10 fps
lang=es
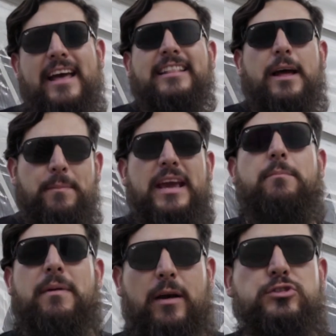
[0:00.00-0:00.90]

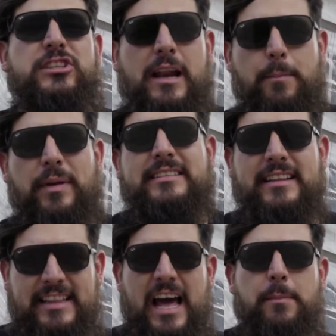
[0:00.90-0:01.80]
También me gusta
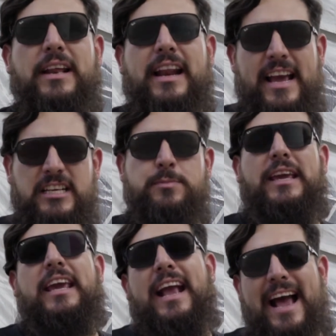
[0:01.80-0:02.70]
representar mi raíz
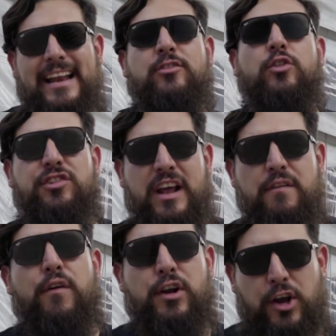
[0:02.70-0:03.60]
mexicana, eso es el
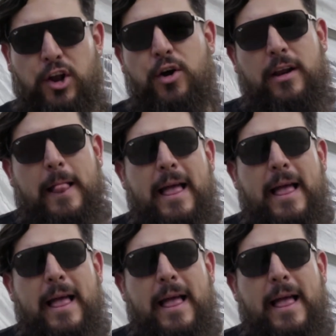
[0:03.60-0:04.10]
folclore.